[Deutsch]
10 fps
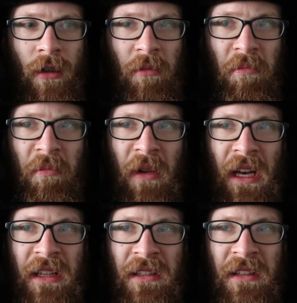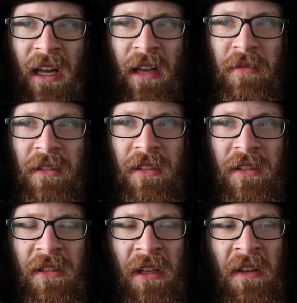Mein Name
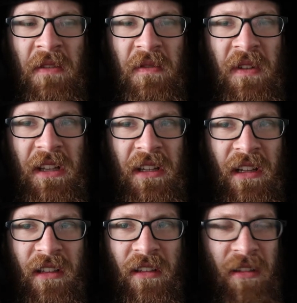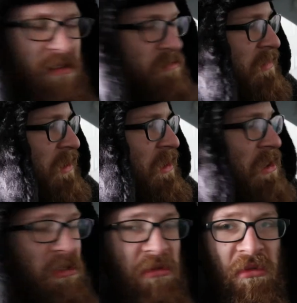ist Vitali
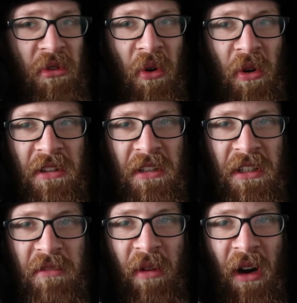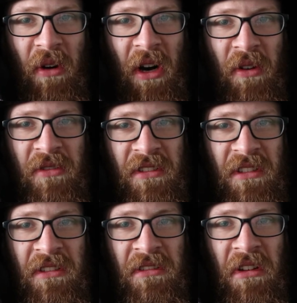und heute ich baue aus
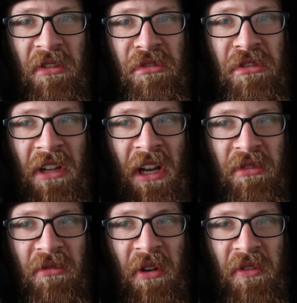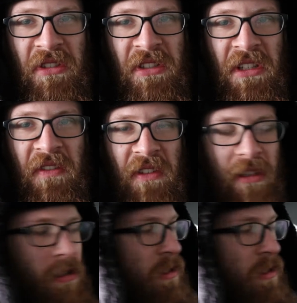Ihnen Ausstattung aus Civic.